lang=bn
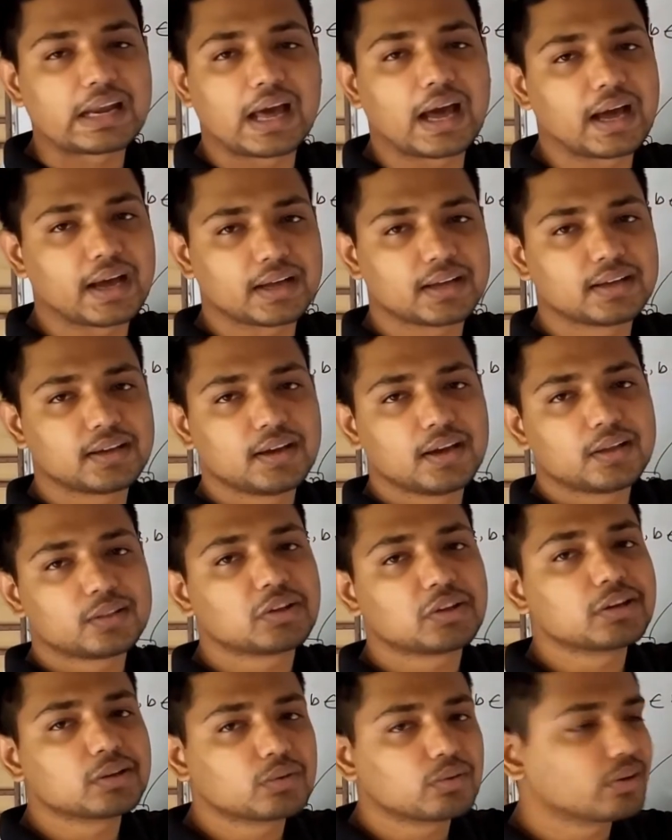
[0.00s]
না তো
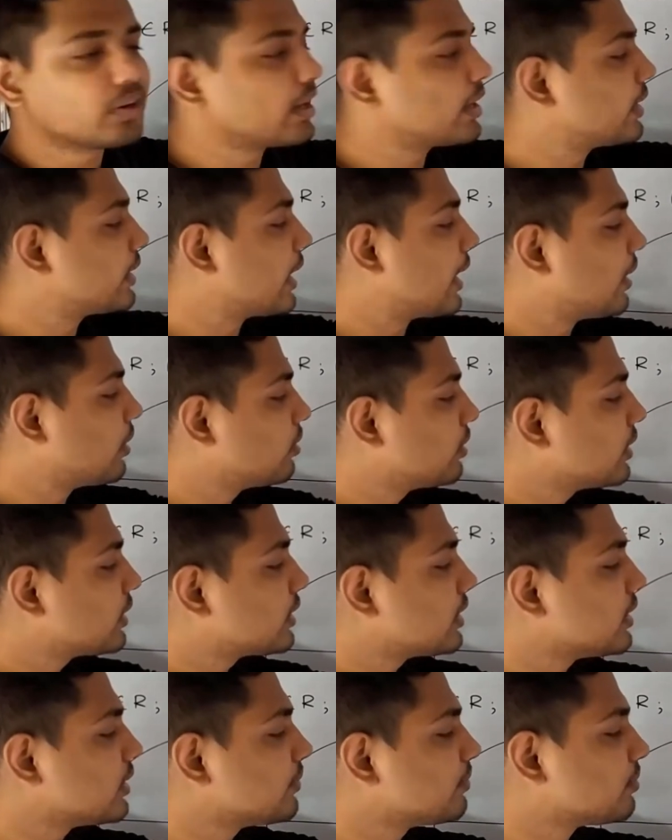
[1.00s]
ইনক্লুডেড না হলে
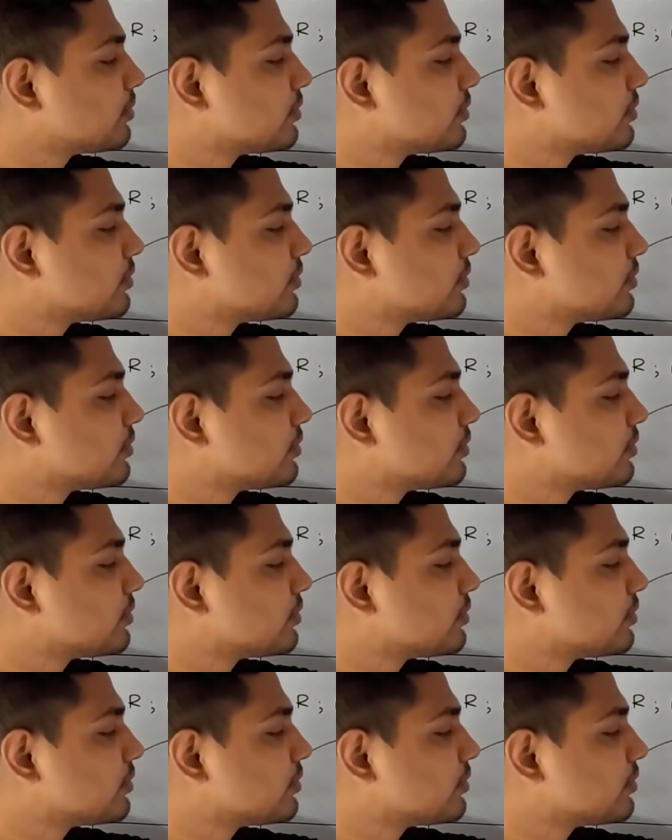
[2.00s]
কি